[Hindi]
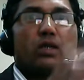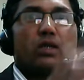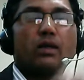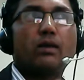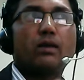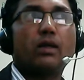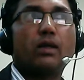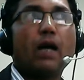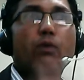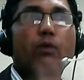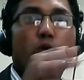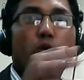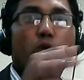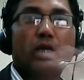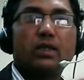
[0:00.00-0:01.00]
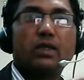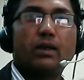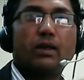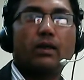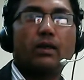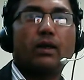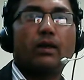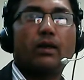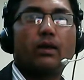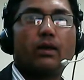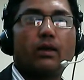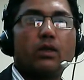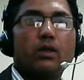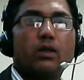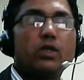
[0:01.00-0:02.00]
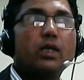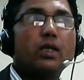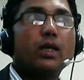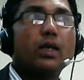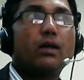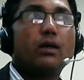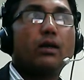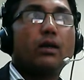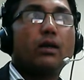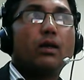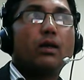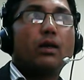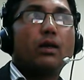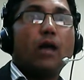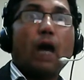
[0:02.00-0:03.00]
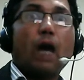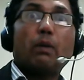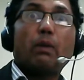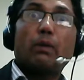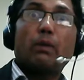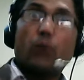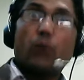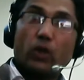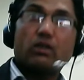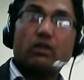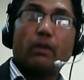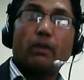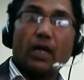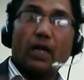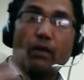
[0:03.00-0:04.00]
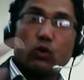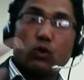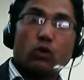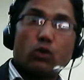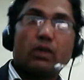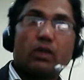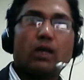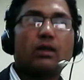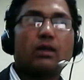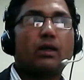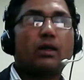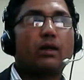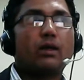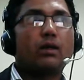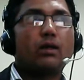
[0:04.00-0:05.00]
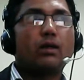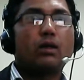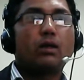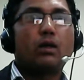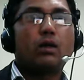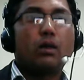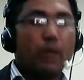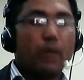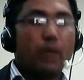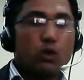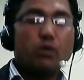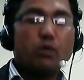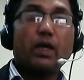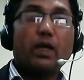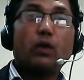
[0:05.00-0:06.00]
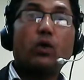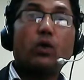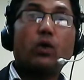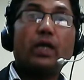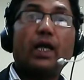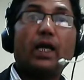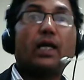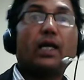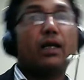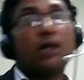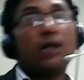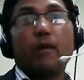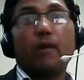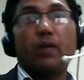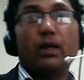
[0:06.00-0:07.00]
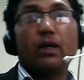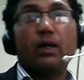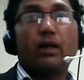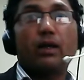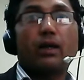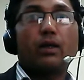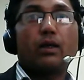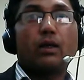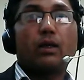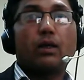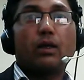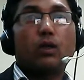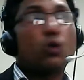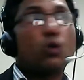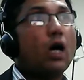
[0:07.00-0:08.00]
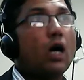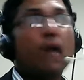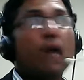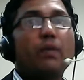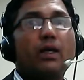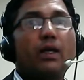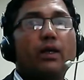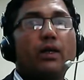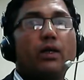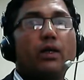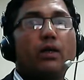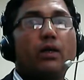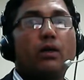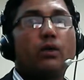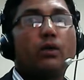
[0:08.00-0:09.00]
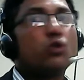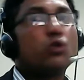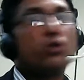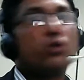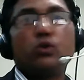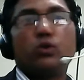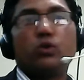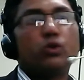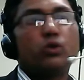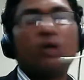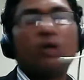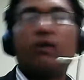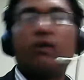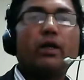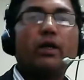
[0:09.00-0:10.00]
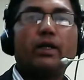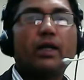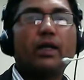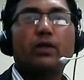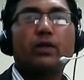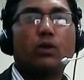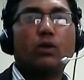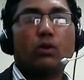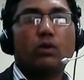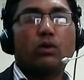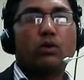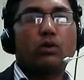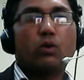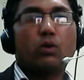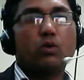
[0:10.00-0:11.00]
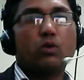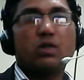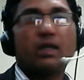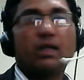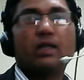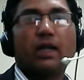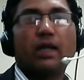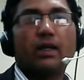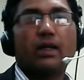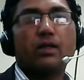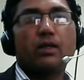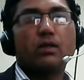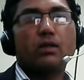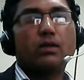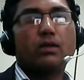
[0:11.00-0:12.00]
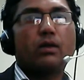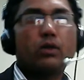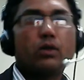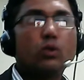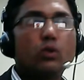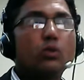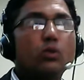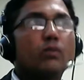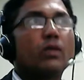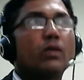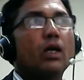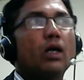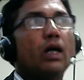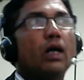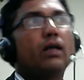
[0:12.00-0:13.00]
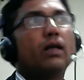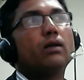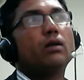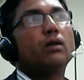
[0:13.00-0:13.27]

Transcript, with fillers: करते हैं आप उनको हिट करते हैं ठीक है आप अपने प्रोडक्ट के बारे में उसको बताते हैं फिर उसमें कोई एक अगर काम कर गया तो आपने यू यू यू डेफिनेटली गेट योर यू नो सर्टेन टारगेट्स क्यों अगर